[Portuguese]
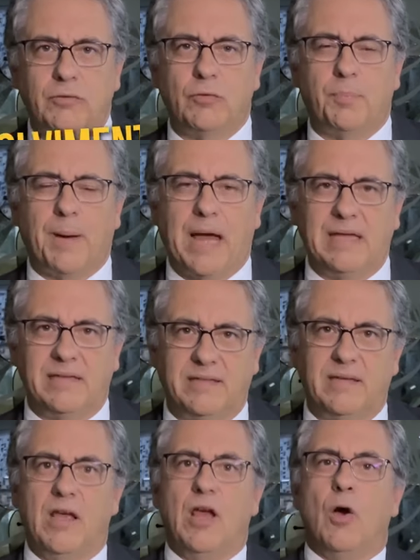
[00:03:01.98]
do
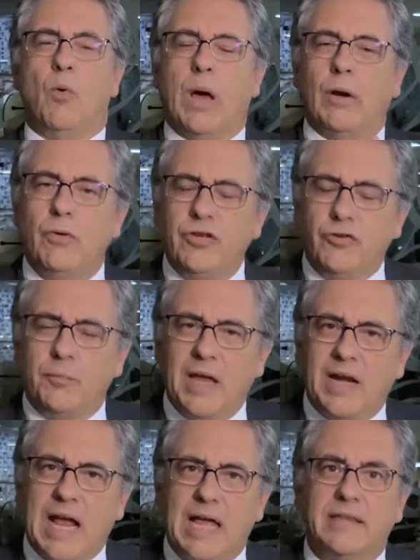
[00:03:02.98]
país. O Aloysio
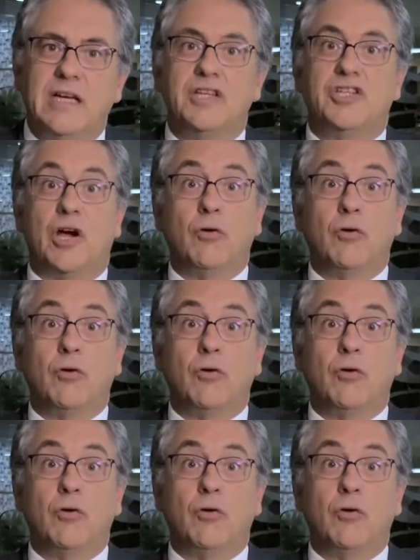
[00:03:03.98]
Mercadante